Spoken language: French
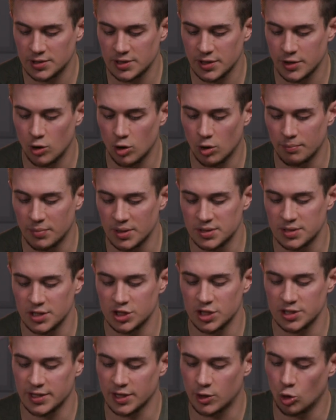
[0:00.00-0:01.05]
de cette lampe, bah,
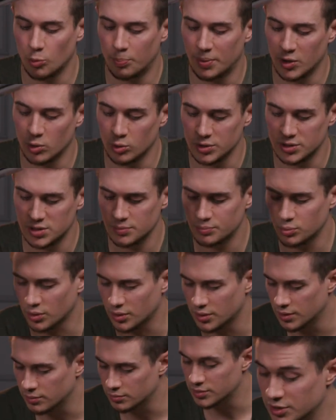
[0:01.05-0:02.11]
déjà, c'est que le panneau ici,
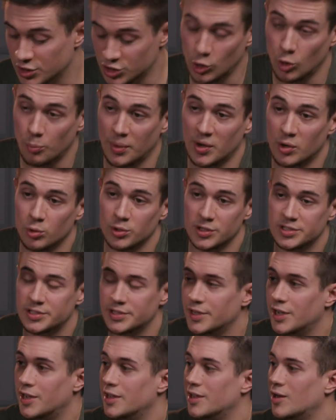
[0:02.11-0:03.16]
déjà le panneau
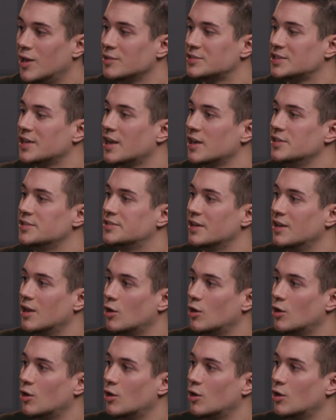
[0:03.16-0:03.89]
ici et l'intégralité